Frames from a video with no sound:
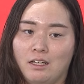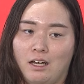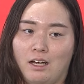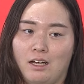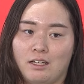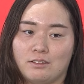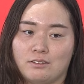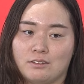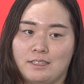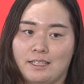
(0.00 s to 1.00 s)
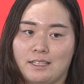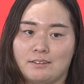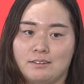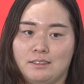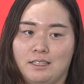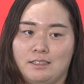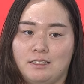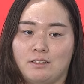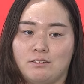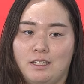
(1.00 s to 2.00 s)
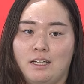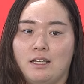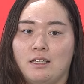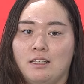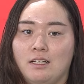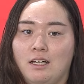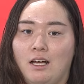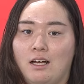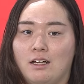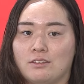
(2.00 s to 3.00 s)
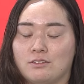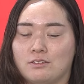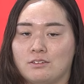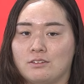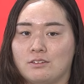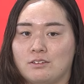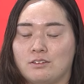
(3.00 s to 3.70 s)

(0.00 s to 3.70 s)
あの再確認できたのであの